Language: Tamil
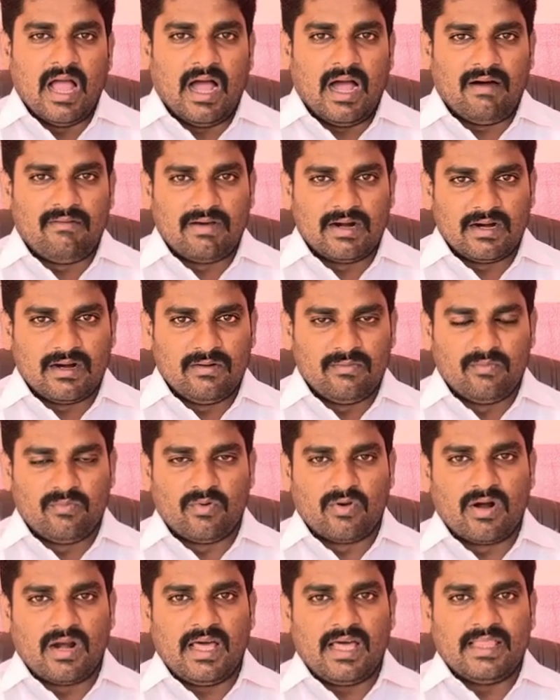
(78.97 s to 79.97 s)
அவர்களும்
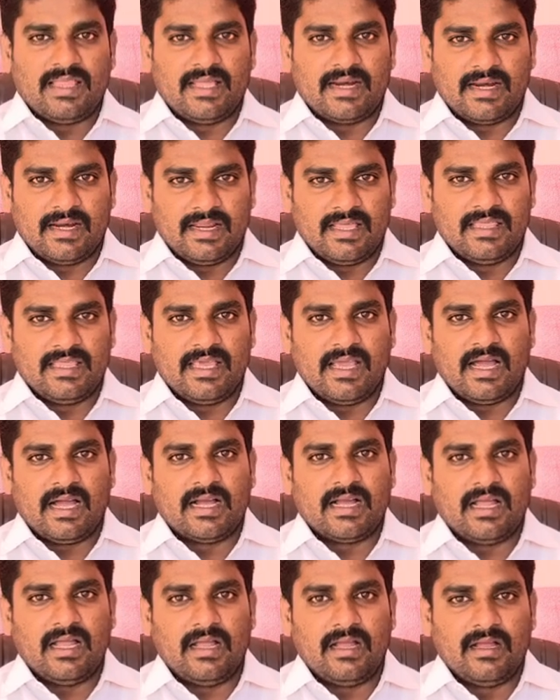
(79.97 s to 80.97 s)
பொருளாதார
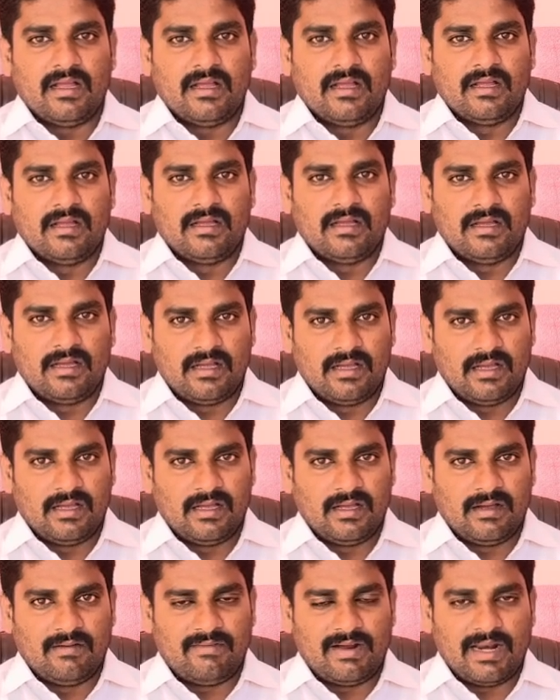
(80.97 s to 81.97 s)
ரீதியாக
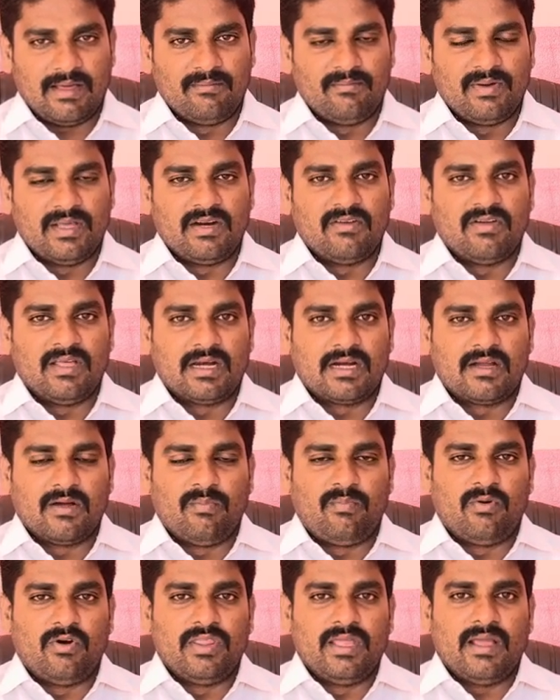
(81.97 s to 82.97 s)
வளம் பெறுவதற்கு
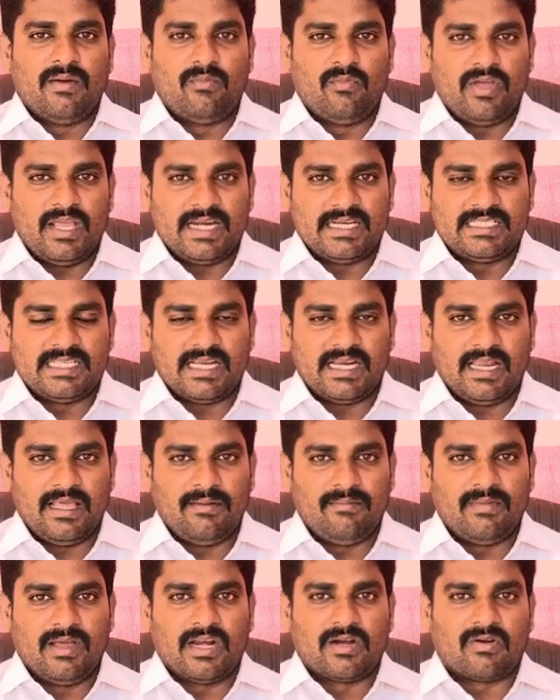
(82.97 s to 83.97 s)
போதிய முயற்சிகளை
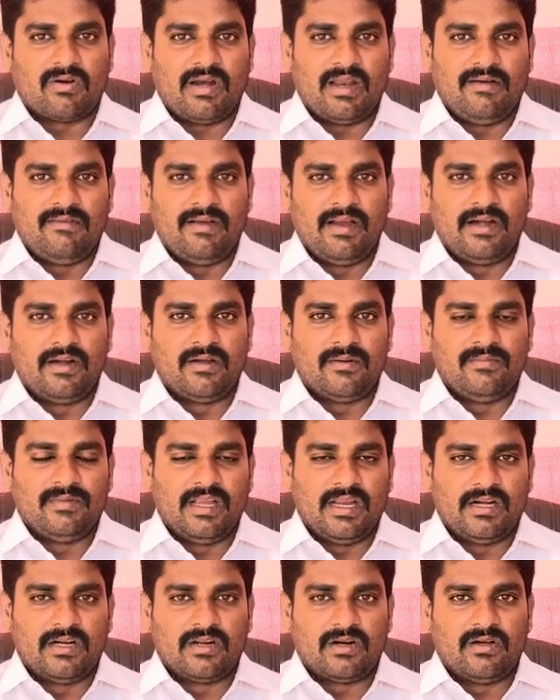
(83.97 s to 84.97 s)
மேற்கொள்ள வேண்டும்
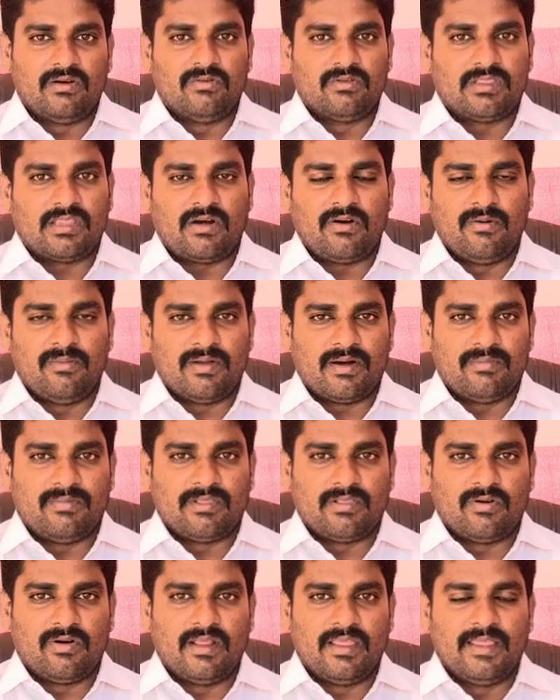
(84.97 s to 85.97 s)
என்றும் உத்தரவு
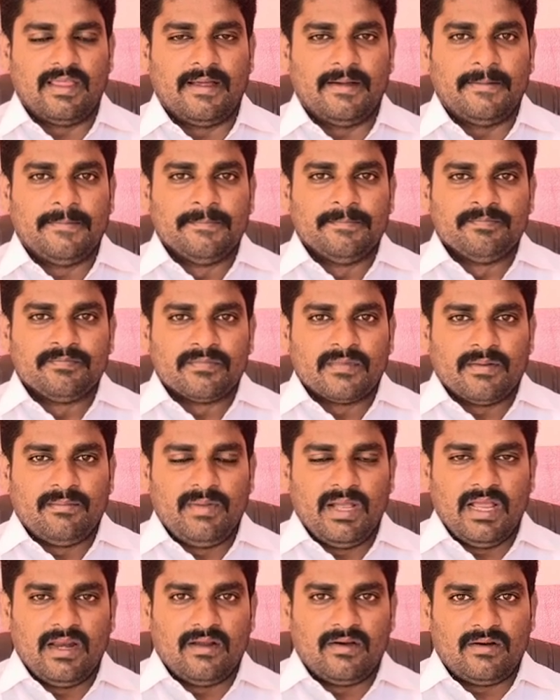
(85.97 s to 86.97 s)
பிறப்பித்துள்ளது
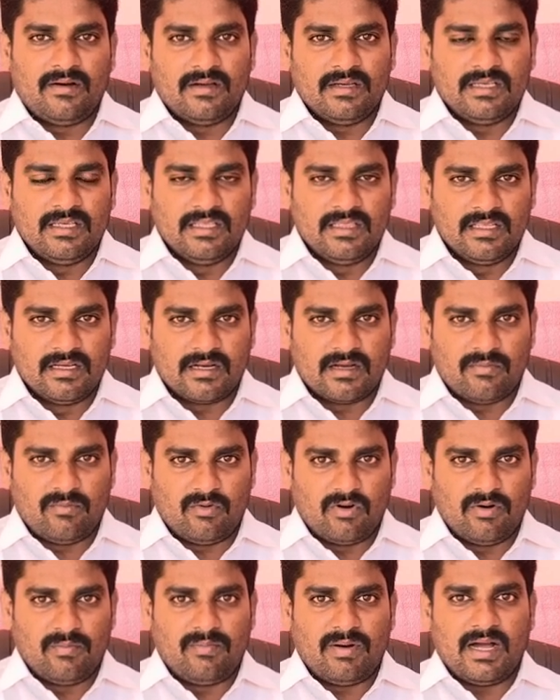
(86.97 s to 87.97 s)
மேலும் இதுக்கு
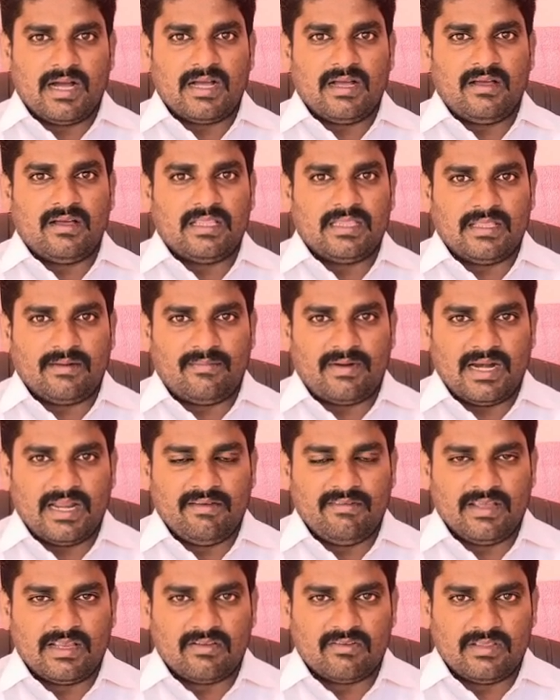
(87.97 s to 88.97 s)
முன்பாக அந்த
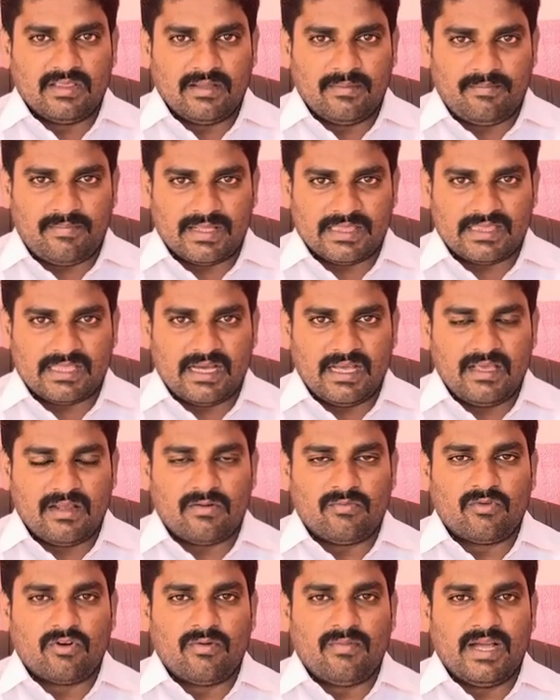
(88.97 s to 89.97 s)
மனைவிக்கு வந்து
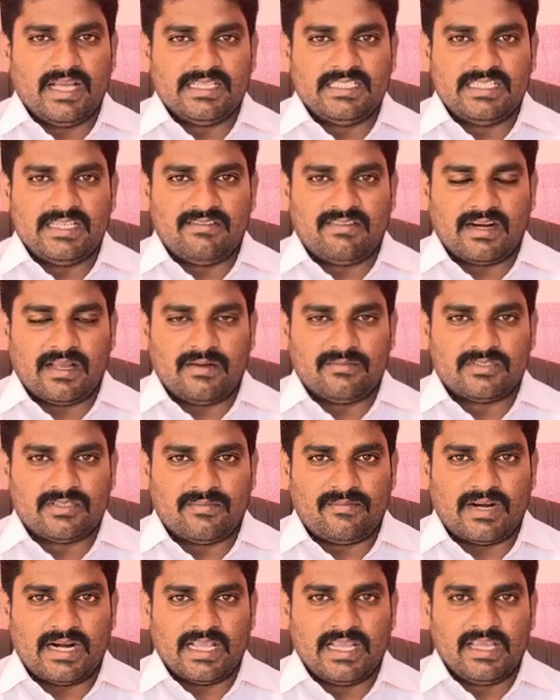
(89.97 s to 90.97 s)
பத்தாயிரம் ரூபாய்
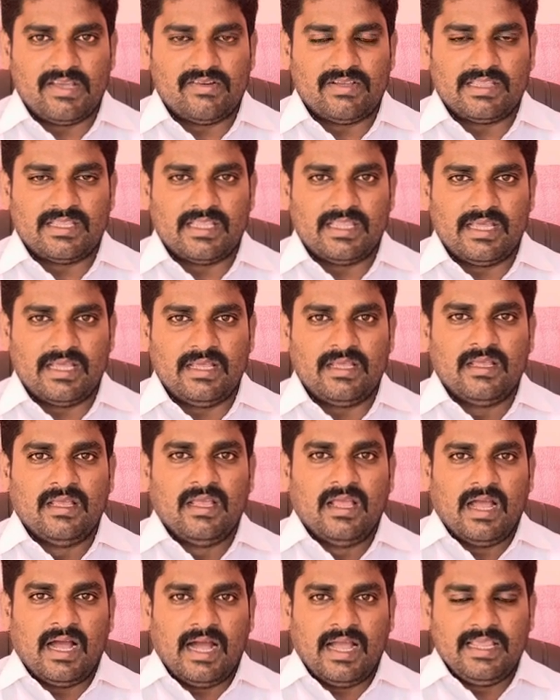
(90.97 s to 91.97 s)
ஜீவனாம்சம் வழங்கி வந்ததை
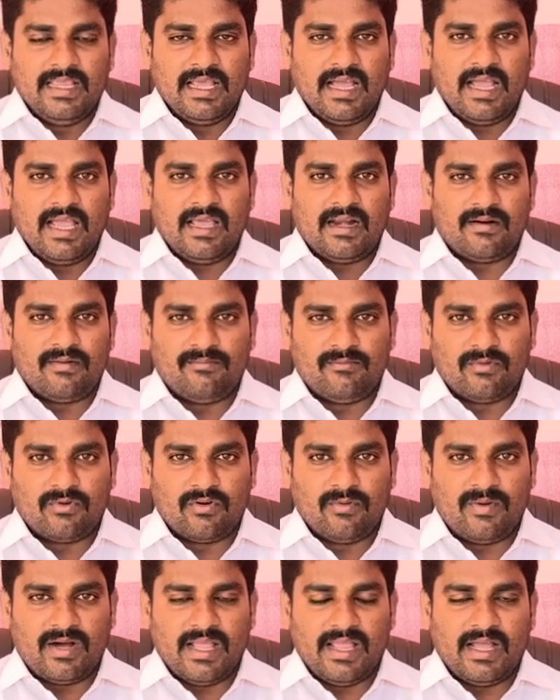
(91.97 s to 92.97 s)
ஐயாயிரம்
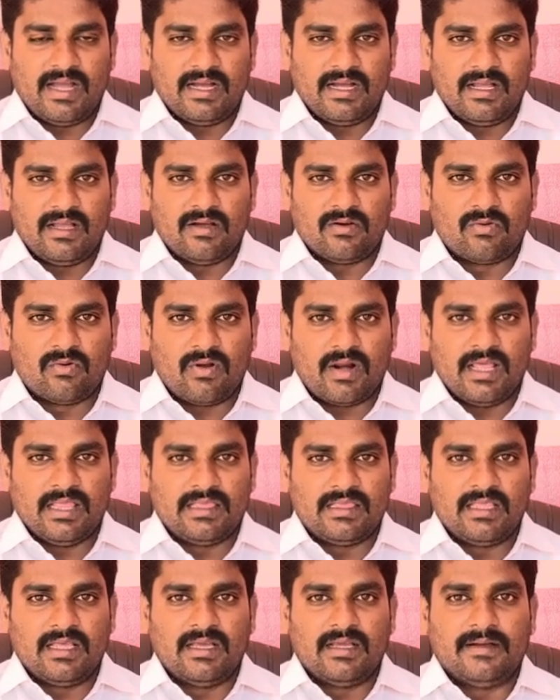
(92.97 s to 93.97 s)
ரூபாயாக
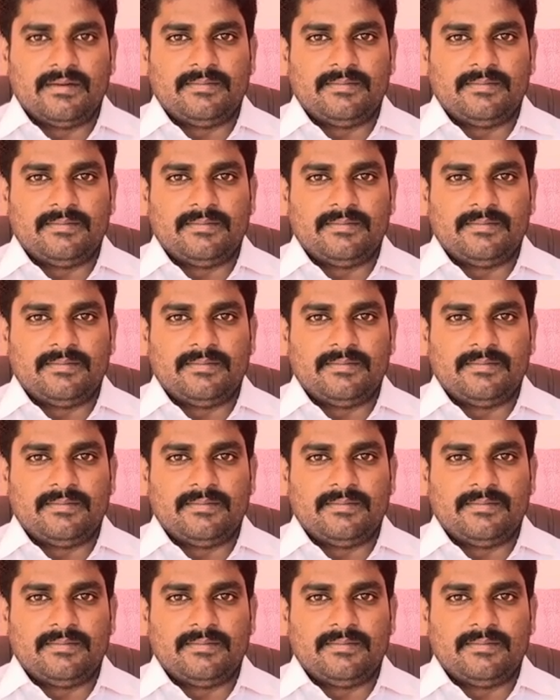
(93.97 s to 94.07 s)
குறைத்து